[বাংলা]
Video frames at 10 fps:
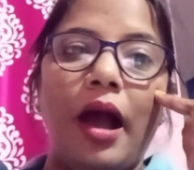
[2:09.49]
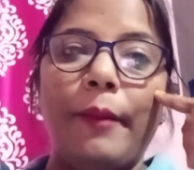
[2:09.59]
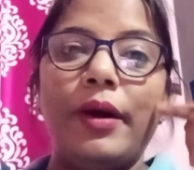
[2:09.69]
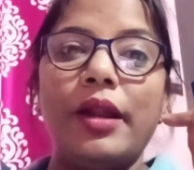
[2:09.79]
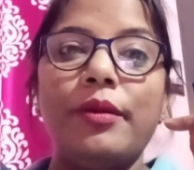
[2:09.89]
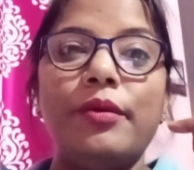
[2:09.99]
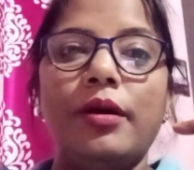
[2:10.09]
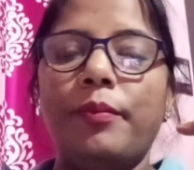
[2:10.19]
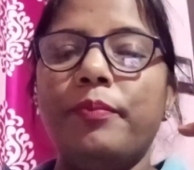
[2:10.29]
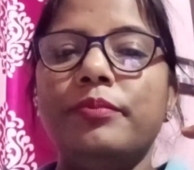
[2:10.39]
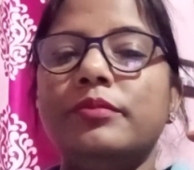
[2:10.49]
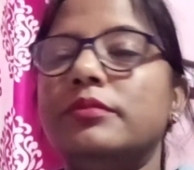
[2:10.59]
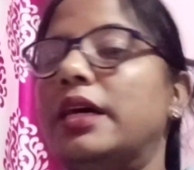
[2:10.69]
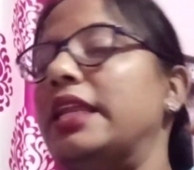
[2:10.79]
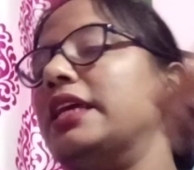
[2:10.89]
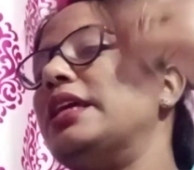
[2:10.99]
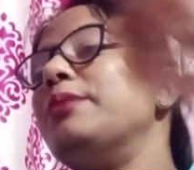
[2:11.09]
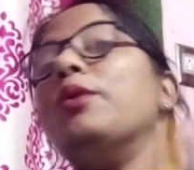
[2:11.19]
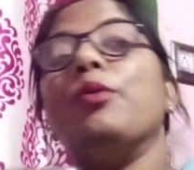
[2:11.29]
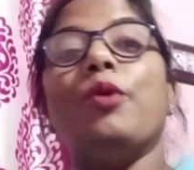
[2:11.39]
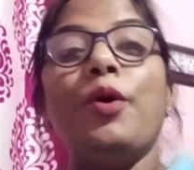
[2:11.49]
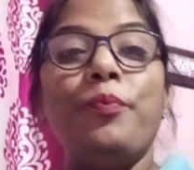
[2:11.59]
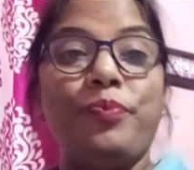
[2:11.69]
আমার মানে কি বলবো